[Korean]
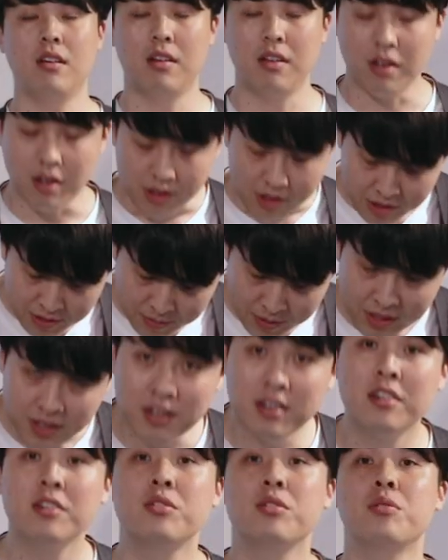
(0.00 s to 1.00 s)
네,
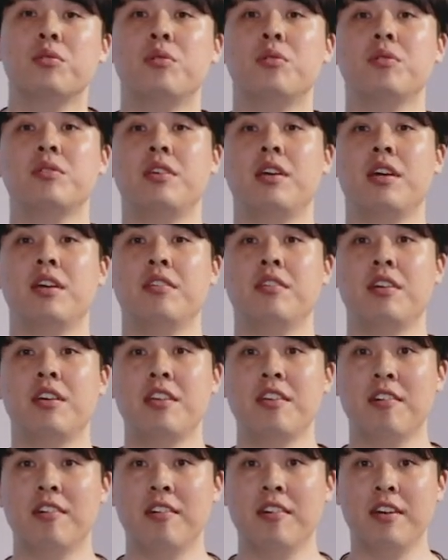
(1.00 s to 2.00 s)
안녕하십니까. 쉽고
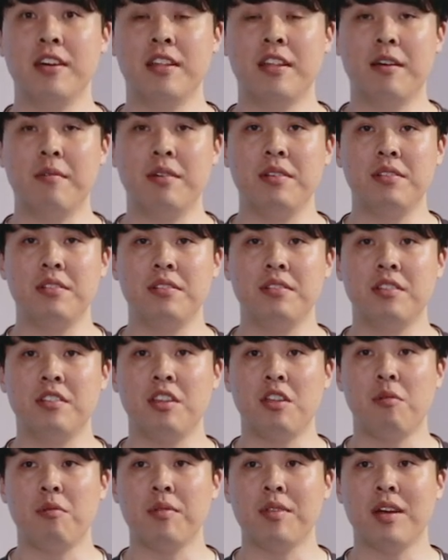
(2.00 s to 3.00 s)
체계적인 영어의 남영순
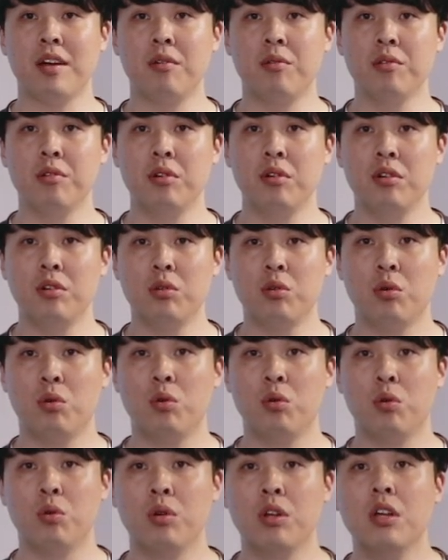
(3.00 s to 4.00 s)
선생님입니다.
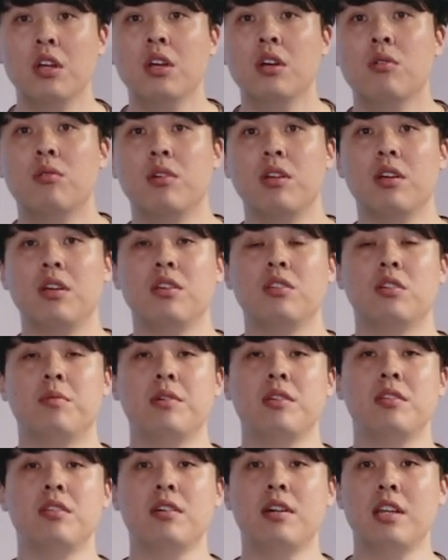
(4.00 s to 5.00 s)
오늘도 우리
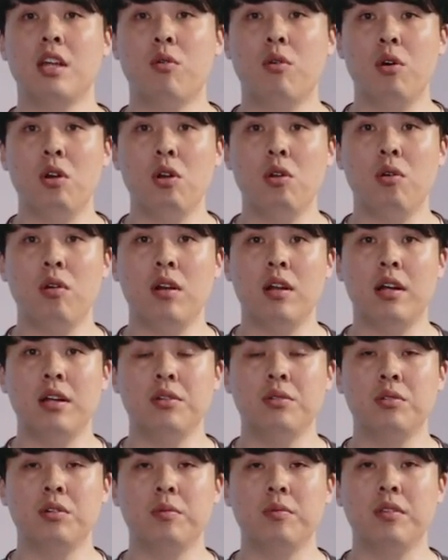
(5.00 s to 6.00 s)
저번 시간에 월요일
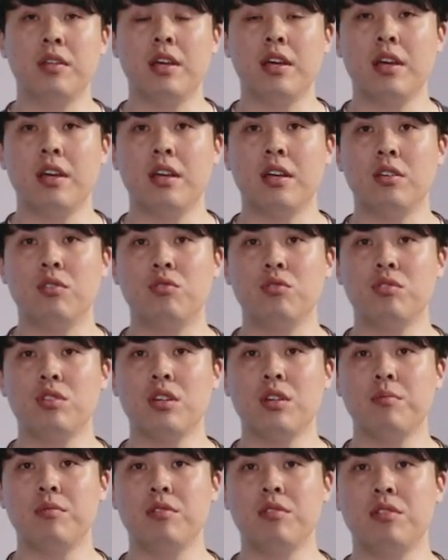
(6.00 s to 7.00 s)
날 수업 때
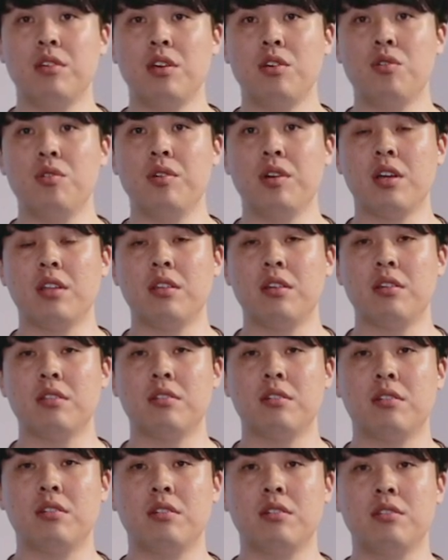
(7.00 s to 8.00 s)
주제 문제 유형에
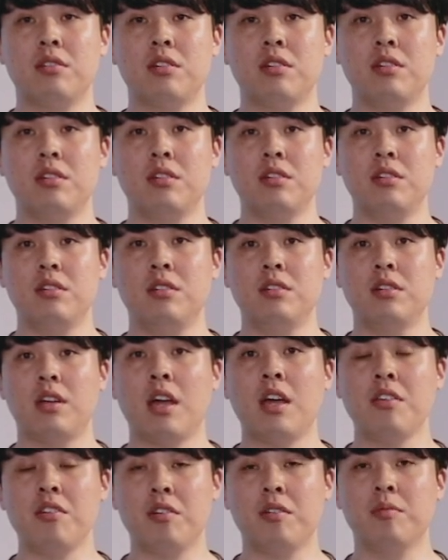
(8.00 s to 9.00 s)
대해서
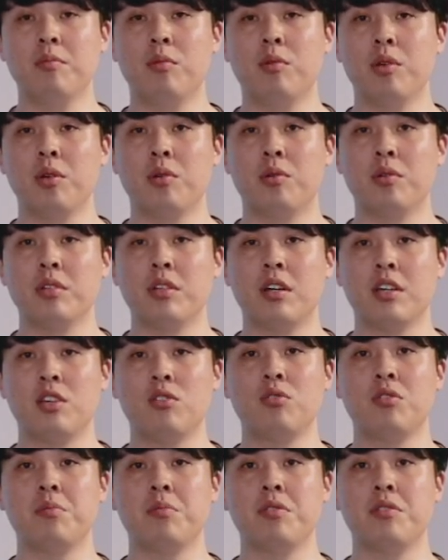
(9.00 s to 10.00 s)
7개년 모의고사
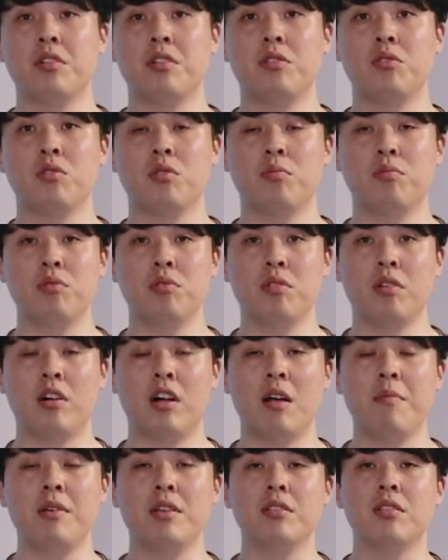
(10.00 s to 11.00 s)
기출 문제를 좀
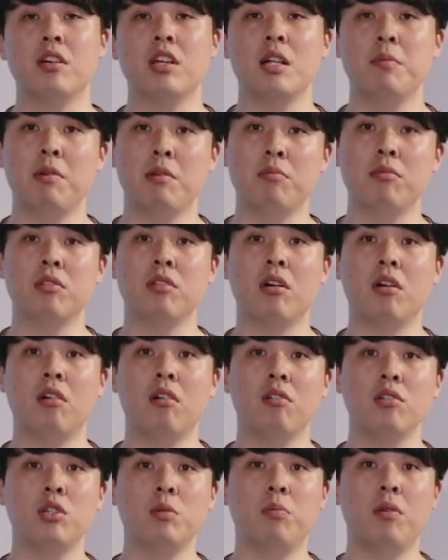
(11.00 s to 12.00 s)
분석하면서
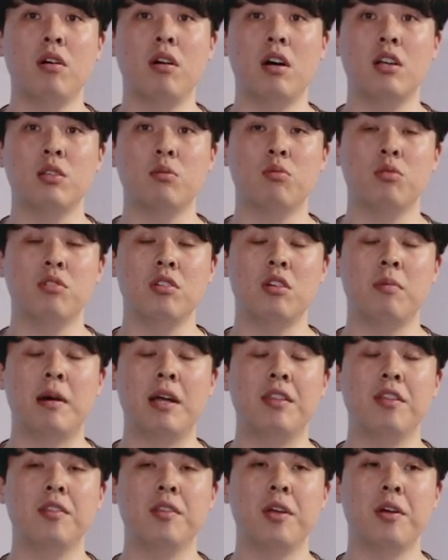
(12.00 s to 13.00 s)
1번부터 10번까지 문제를
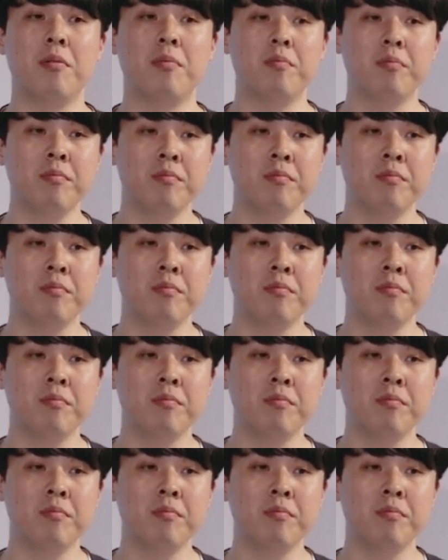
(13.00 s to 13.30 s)
봤는데요.